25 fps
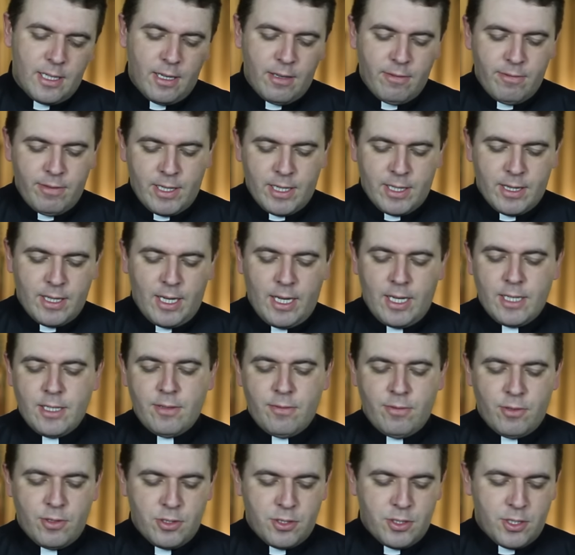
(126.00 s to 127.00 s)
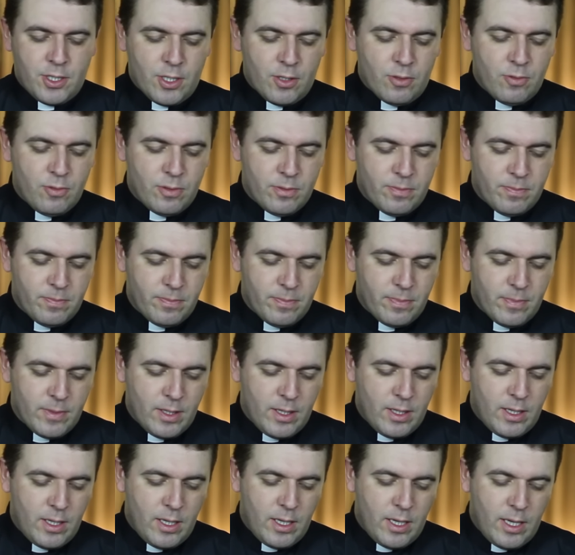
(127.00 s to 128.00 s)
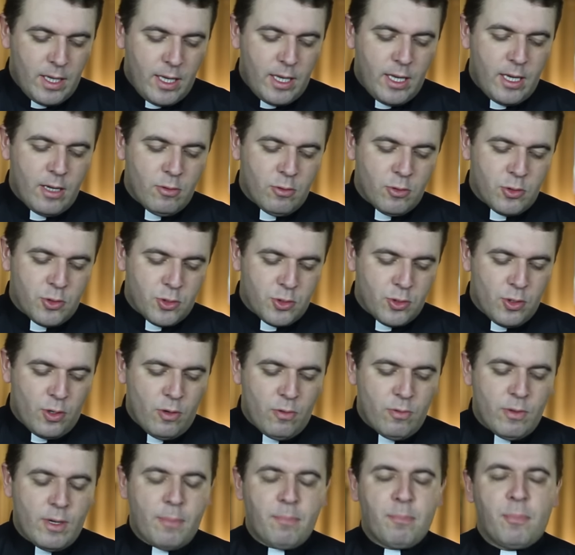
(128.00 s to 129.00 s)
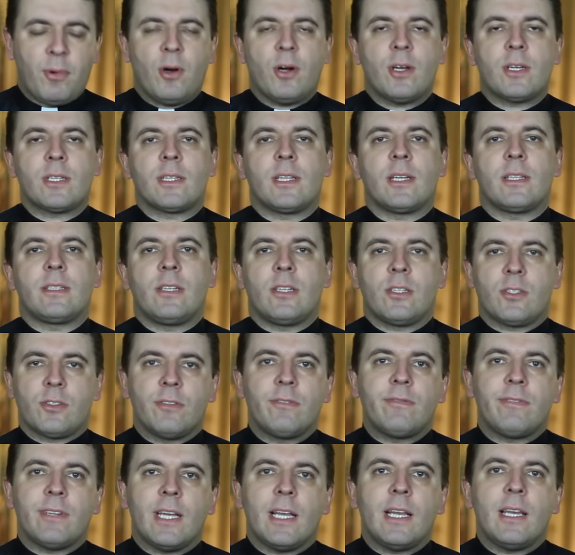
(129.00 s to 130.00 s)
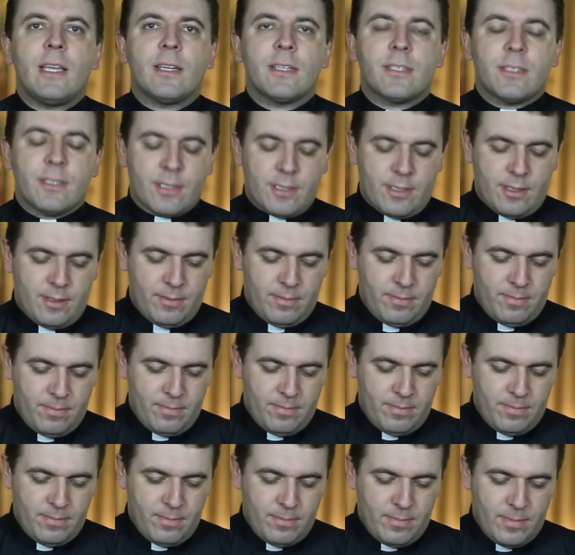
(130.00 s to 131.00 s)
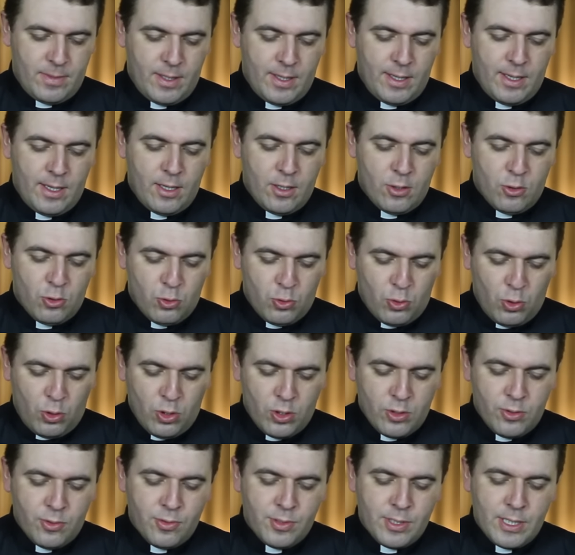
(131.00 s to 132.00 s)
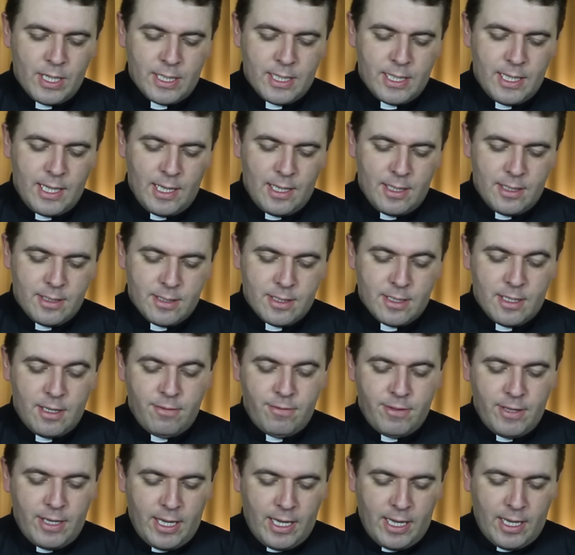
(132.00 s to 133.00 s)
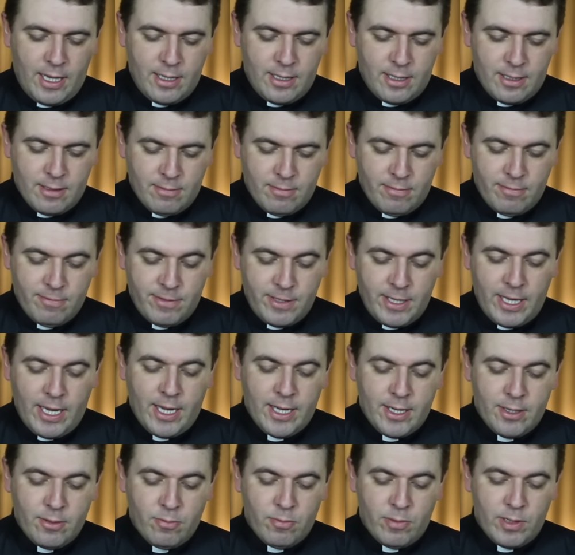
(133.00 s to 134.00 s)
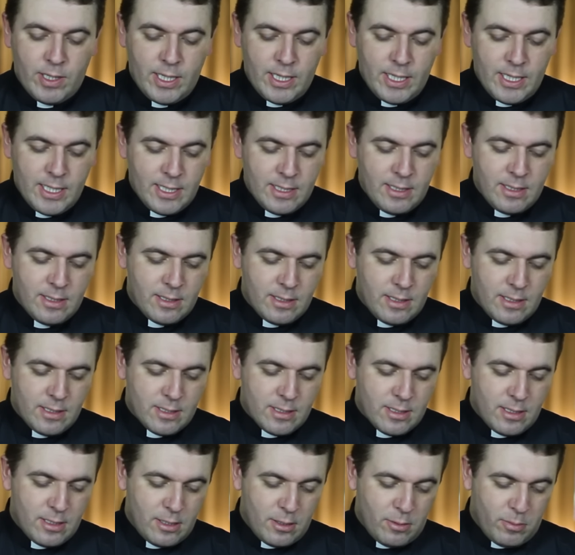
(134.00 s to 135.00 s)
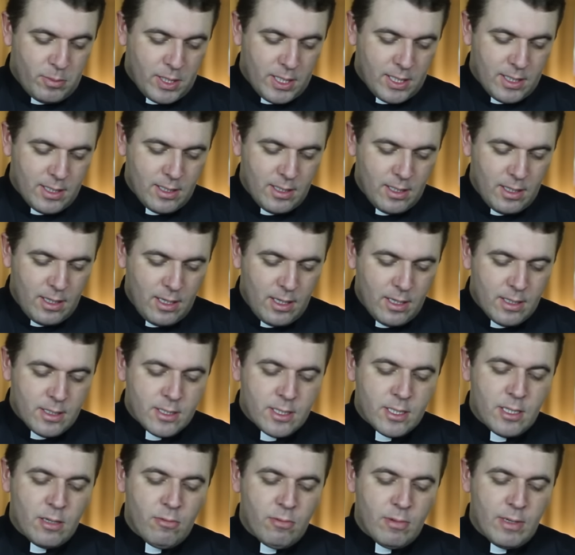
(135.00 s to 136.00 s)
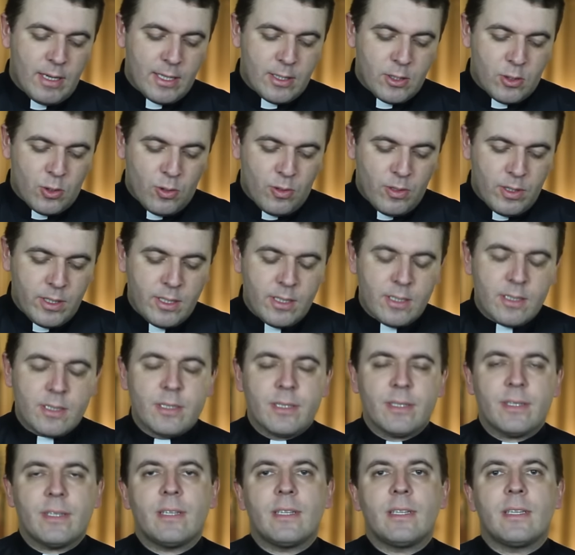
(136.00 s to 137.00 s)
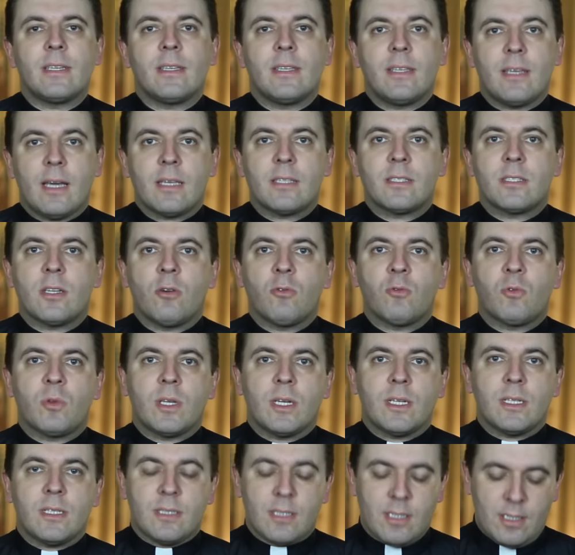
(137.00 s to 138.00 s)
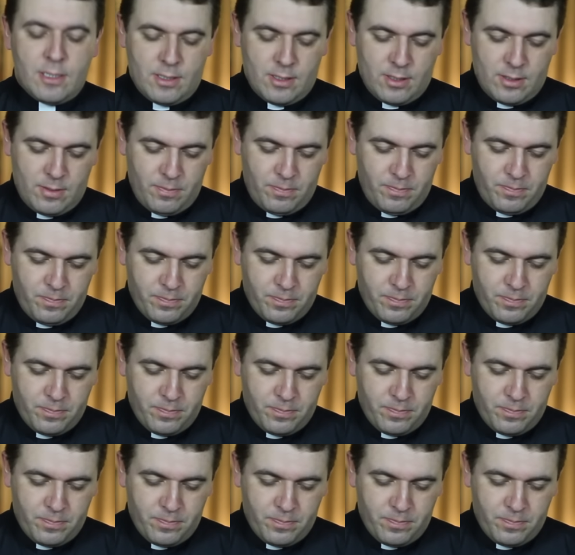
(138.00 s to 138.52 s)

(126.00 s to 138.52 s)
em verdade vos digo, eu sou a porta das ovelhas. Todos aqueles que vierem, vieram antes de mim são ladrões e assaltantes.